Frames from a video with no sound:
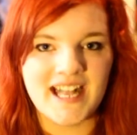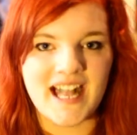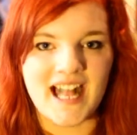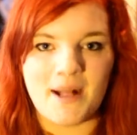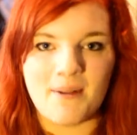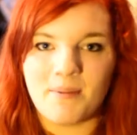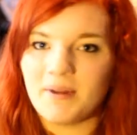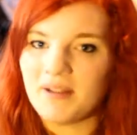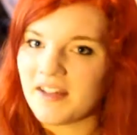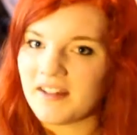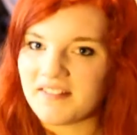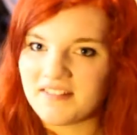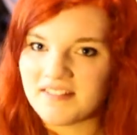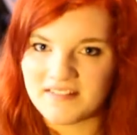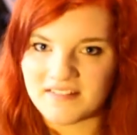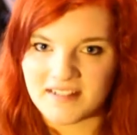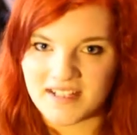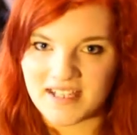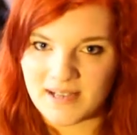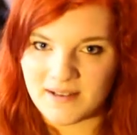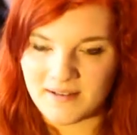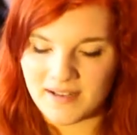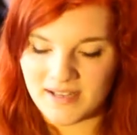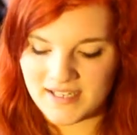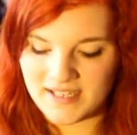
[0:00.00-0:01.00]
Aber das ist
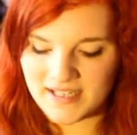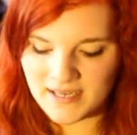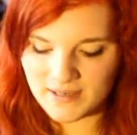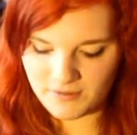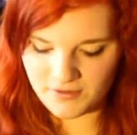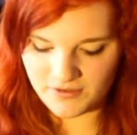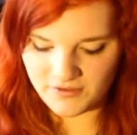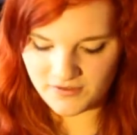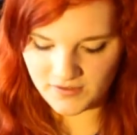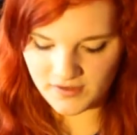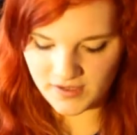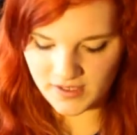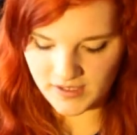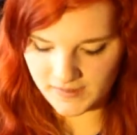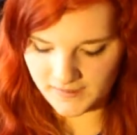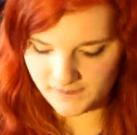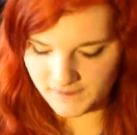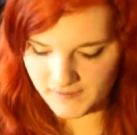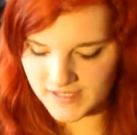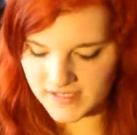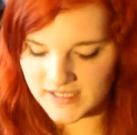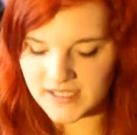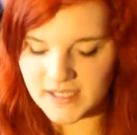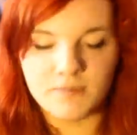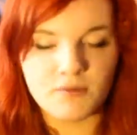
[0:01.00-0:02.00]
in, der, in, der
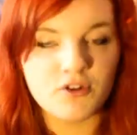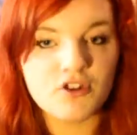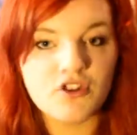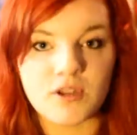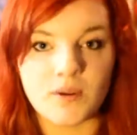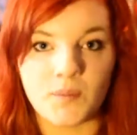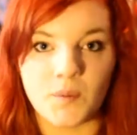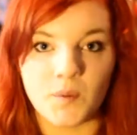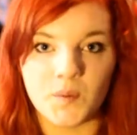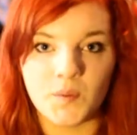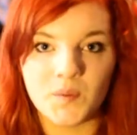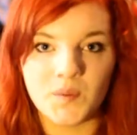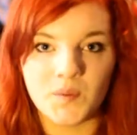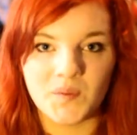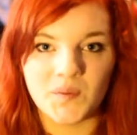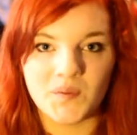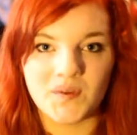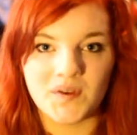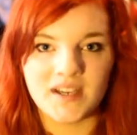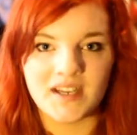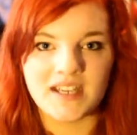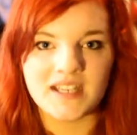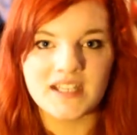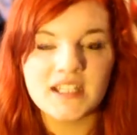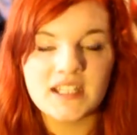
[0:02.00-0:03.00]
in die Bestimmung
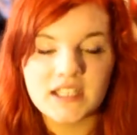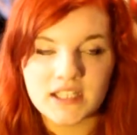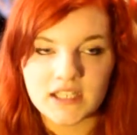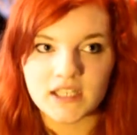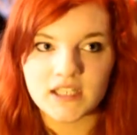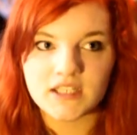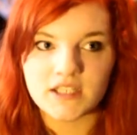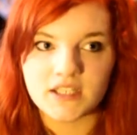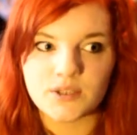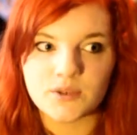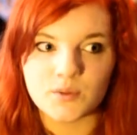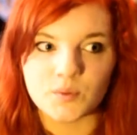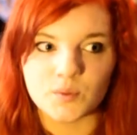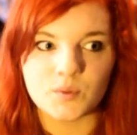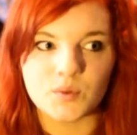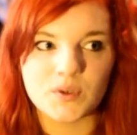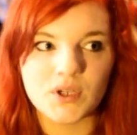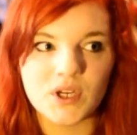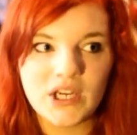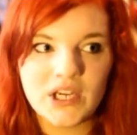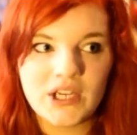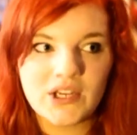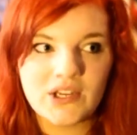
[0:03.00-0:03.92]
richtig, richtig gut.